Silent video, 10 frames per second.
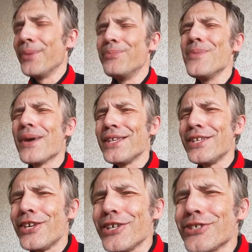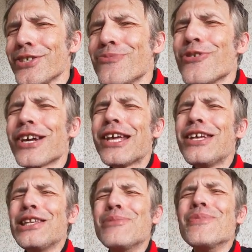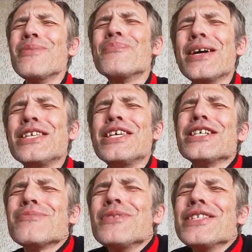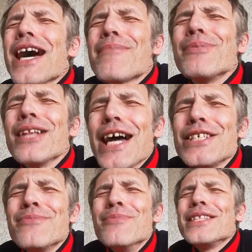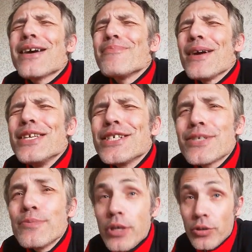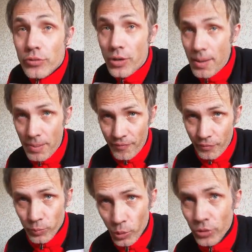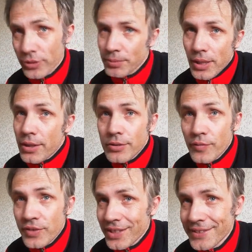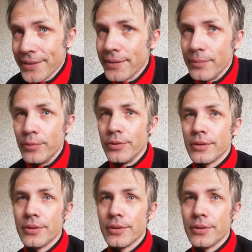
Мы поддержим Украину, мы поддержим, мы так плачем, мы так поддержим Украину. Ну а по футболу там, скорее всего, вынос тела будет.